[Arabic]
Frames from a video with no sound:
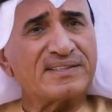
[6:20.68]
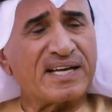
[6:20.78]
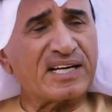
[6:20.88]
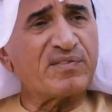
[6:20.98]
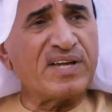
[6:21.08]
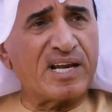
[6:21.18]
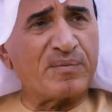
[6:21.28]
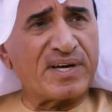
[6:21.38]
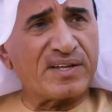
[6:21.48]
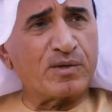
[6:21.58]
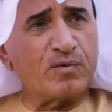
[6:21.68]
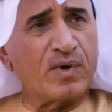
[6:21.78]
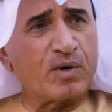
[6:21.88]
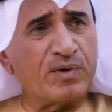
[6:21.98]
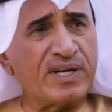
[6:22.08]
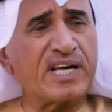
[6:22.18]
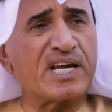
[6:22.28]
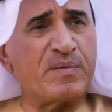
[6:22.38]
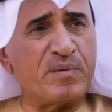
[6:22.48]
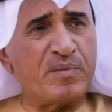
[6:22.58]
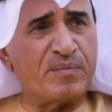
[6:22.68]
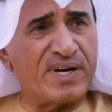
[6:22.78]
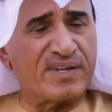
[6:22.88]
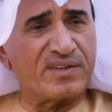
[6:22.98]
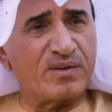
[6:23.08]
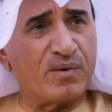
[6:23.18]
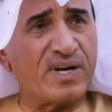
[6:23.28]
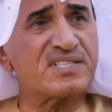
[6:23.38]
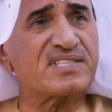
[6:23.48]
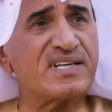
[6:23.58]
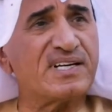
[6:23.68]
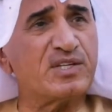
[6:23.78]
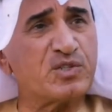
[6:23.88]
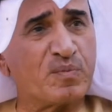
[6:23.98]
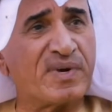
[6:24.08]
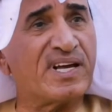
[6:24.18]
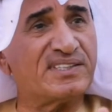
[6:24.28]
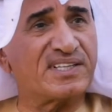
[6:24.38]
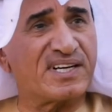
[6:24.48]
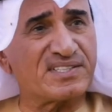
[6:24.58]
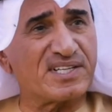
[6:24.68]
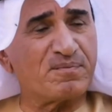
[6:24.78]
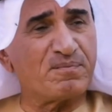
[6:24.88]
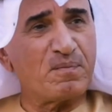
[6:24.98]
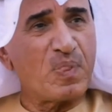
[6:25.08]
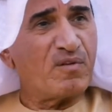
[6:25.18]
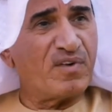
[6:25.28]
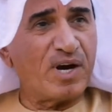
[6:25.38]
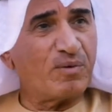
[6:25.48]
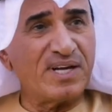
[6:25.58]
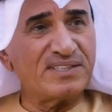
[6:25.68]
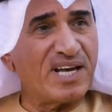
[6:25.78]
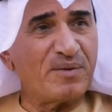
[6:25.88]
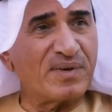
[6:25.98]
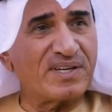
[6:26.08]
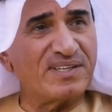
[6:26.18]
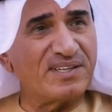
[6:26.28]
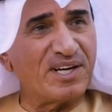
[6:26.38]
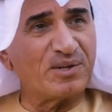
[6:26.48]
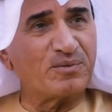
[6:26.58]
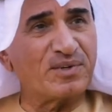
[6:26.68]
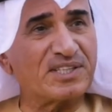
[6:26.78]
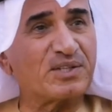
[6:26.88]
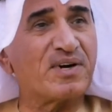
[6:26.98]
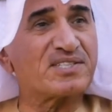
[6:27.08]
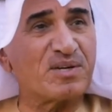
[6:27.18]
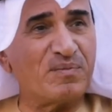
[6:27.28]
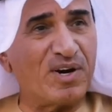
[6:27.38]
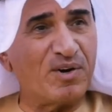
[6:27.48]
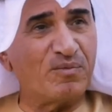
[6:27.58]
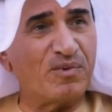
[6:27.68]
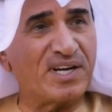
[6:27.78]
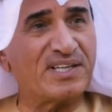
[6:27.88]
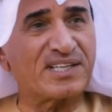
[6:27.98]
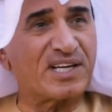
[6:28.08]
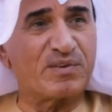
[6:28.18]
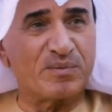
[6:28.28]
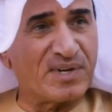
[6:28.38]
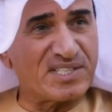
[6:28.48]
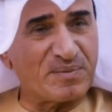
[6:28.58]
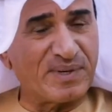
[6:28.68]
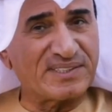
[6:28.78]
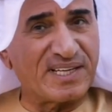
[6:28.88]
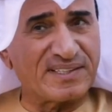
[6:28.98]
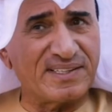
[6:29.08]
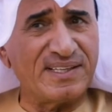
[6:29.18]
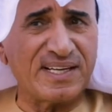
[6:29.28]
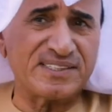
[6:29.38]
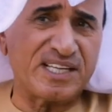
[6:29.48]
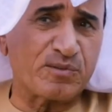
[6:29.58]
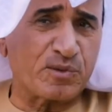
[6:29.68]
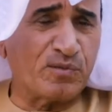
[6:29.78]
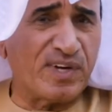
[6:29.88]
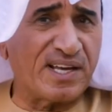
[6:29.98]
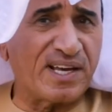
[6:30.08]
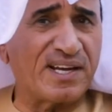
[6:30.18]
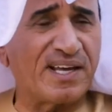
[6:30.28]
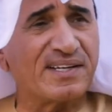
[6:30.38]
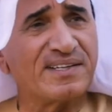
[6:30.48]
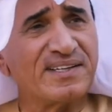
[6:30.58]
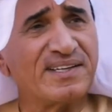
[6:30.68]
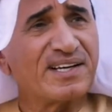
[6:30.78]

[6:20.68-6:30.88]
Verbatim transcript: تعرفنا على بعض وكنا قريبين من بعض وخاصة زملاء الدراسة فهؤلاء دائما نحن نتواصل معهم ونلتقي في المناسبات ايضا، لكن تعرف ظروف الحياه الان صح،